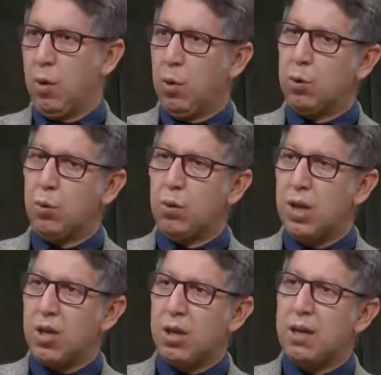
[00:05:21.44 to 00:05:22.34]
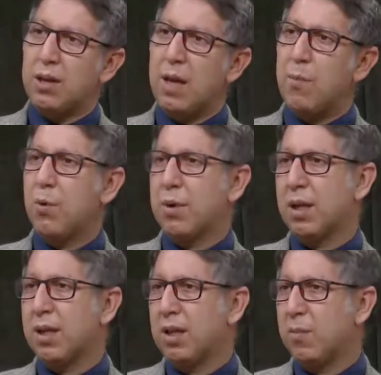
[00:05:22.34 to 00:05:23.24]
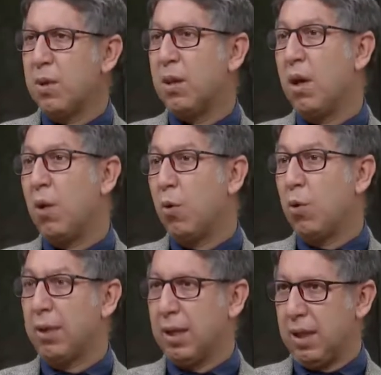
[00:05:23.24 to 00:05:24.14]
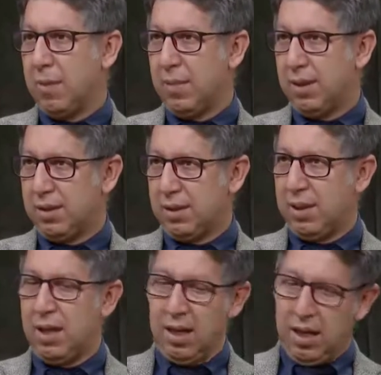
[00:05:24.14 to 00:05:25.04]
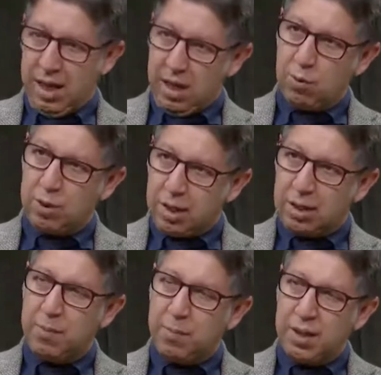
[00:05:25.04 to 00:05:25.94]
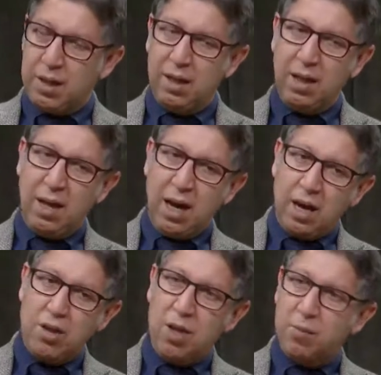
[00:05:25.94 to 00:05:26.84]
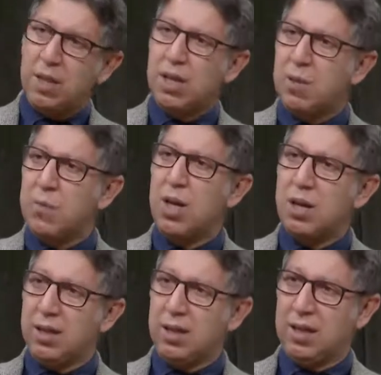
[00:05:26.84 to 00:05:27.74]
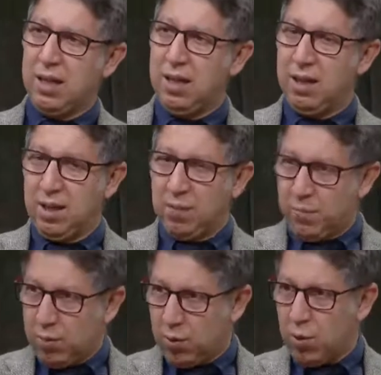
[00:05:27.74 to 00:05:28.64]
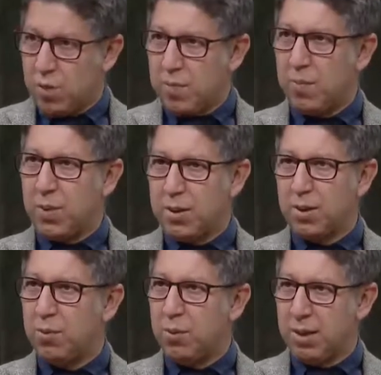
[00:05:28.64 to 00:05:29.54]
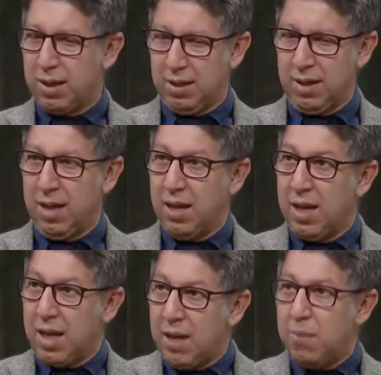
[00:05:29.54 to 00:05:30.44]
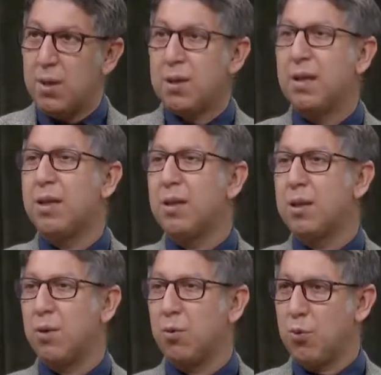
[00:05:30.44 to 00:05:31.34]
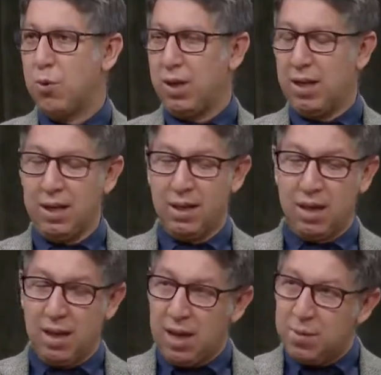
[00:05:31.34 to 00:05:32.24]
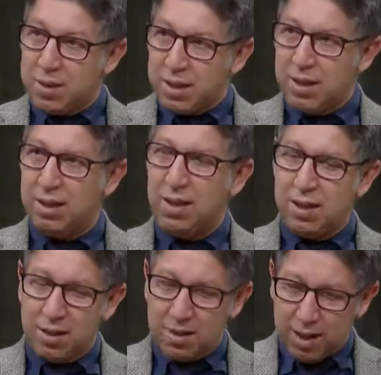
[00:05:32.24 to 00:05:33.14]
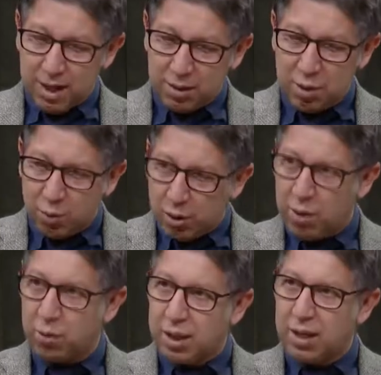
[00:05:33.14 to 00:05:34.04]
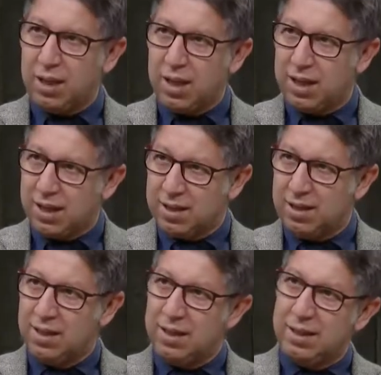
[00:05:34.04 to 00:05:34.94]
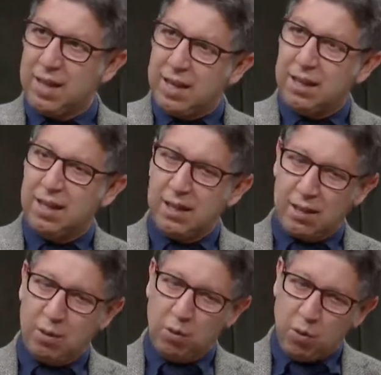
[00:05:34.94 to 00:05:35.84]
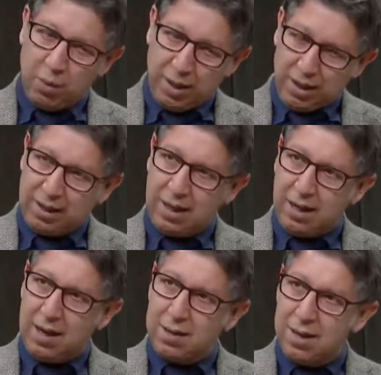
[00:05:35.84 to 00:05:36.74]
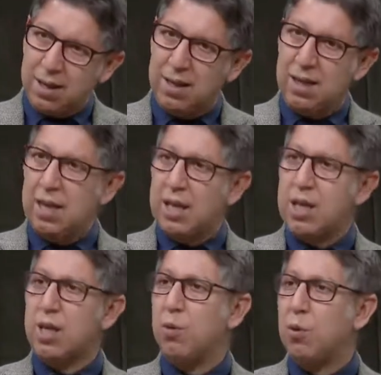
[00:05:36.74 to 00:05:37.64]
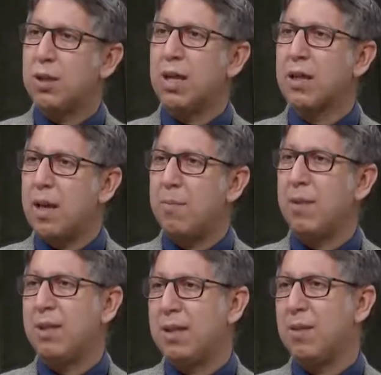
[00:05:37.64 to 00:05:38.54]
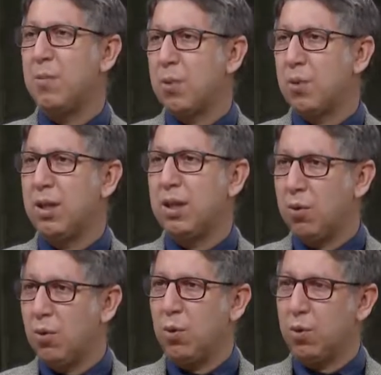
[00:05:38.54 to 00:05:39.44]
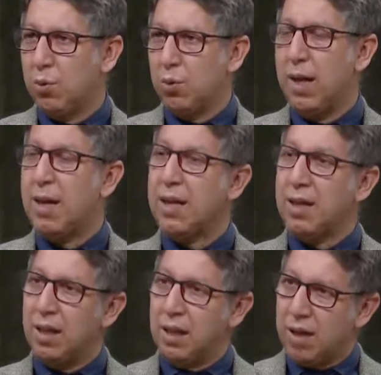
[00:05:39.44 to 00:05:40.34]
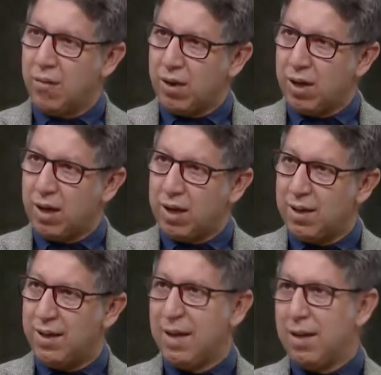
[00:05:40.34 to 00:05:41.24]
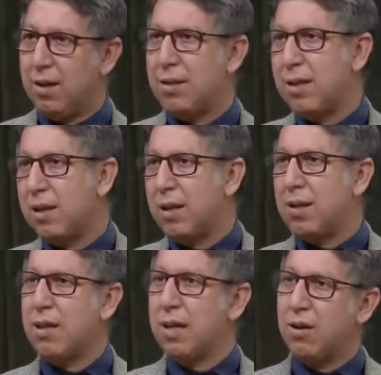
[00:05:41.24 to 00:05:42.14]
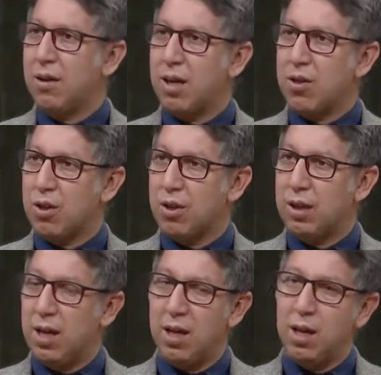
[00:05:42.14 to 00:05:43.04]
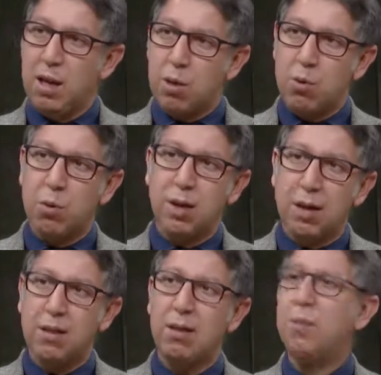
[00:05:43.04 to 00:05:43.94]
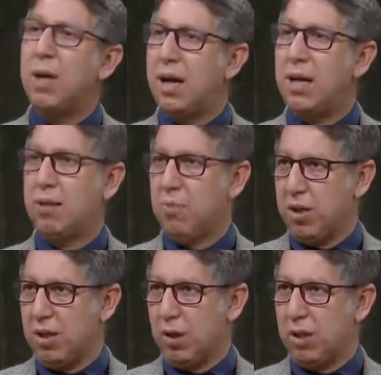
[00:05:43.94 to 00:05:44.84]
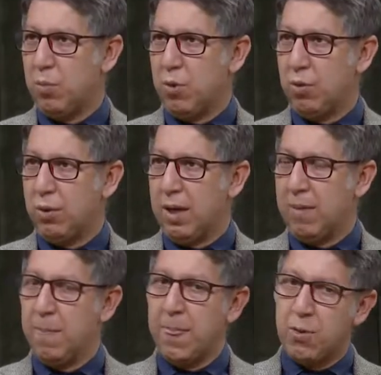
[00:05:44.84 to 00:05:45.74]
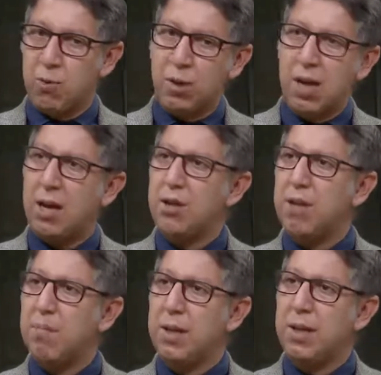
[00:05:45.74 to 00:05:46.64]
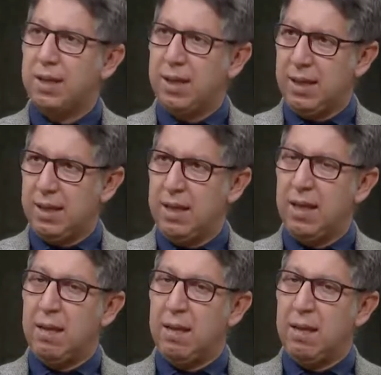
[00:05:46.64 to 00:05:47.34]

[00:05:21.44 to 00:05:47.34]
Ortaokul yaşlarında en büyük sıkıntımız odaklanmadır. Eğer odaklanmayı akşamları 20'şer dakika bir kocaman pazının üzerinde hem bir sanat eseri oluşturarak hem zihinlerini sadece oraya odaklayarak diğer alanlardan koparak giderlerse işte odaklanma dediğimiz olayın ne olduğunu erkenden kavrarlar. Lisede dersler ağırlaştığında çok hazır bir hale gitmiş, gitmiş olurlar. Çünkü her şey bilgi değil.